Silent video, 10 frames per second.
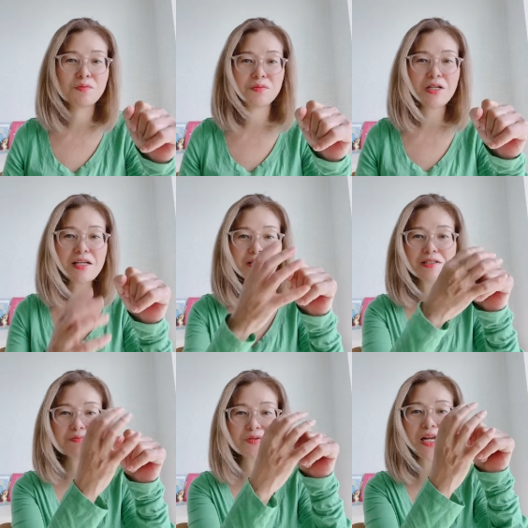
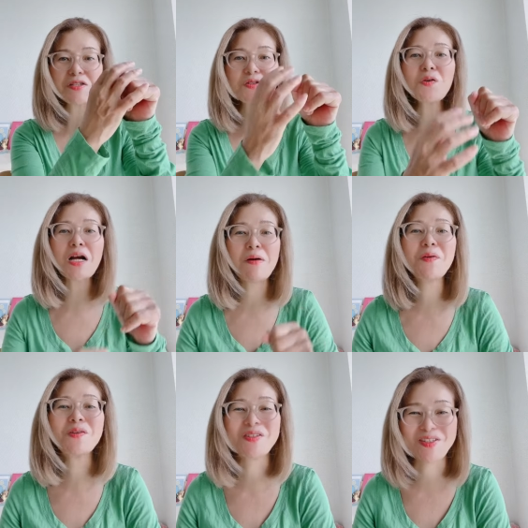ブラシブラシをかも
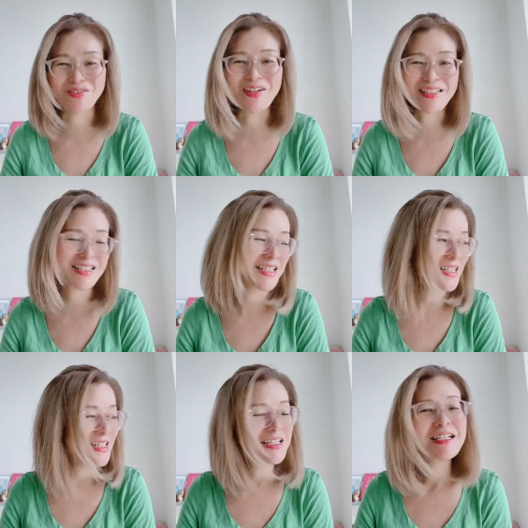うとします
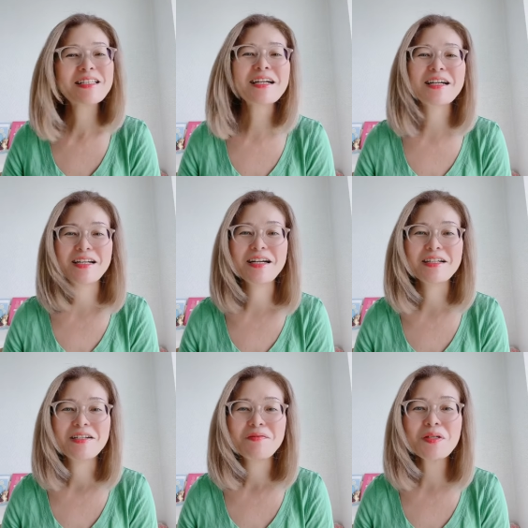だから、
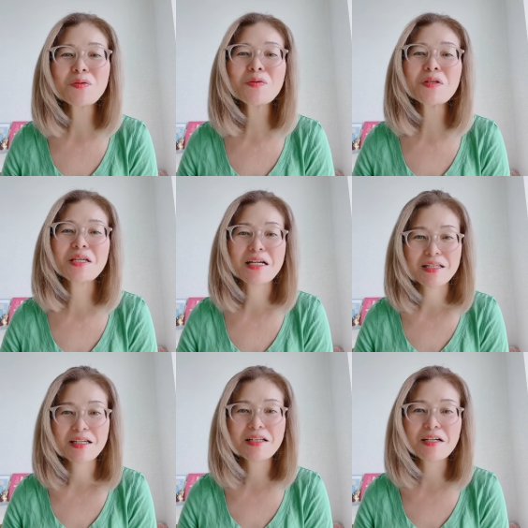まあそういう時か
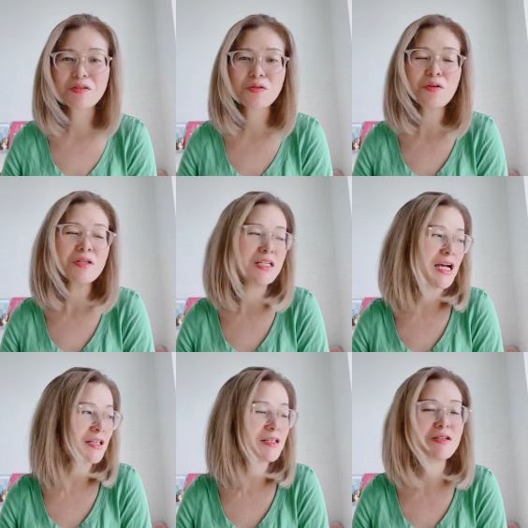な。だからすごい
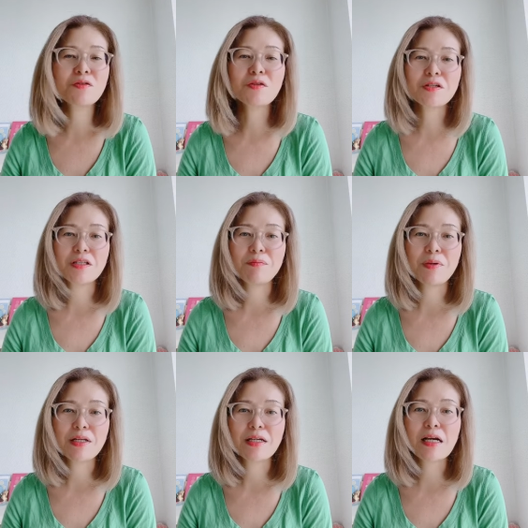嫌っていう時にやっ
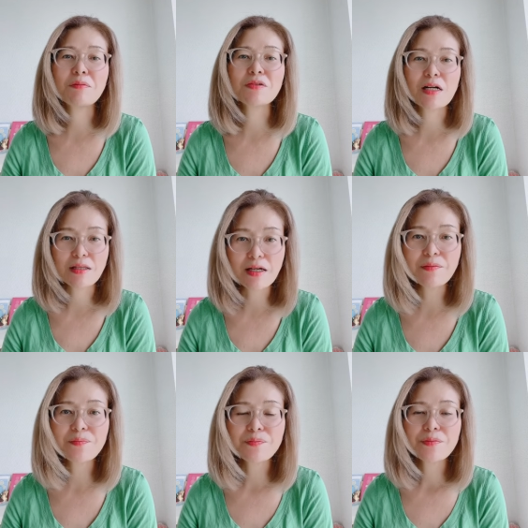ぱり噛むかなっ
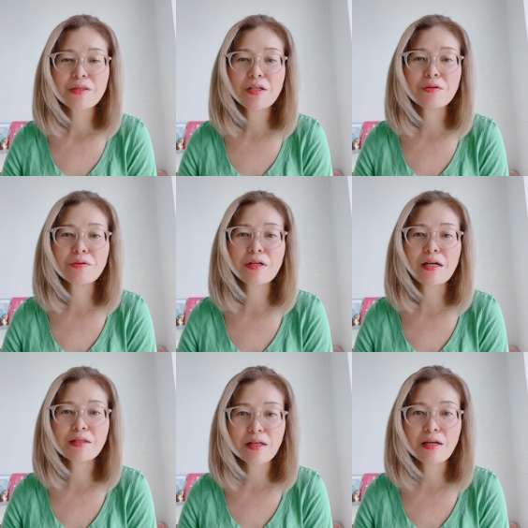ていうぐら
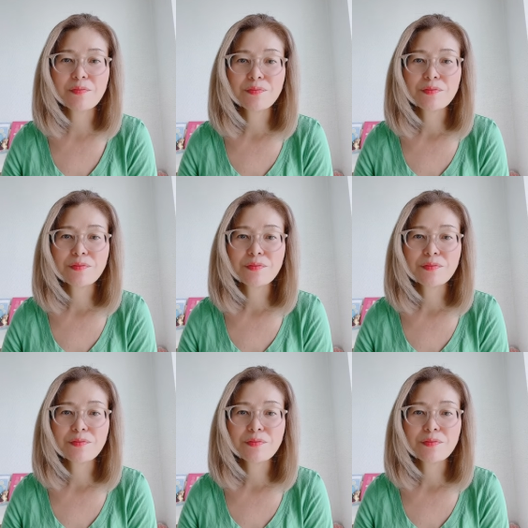いで。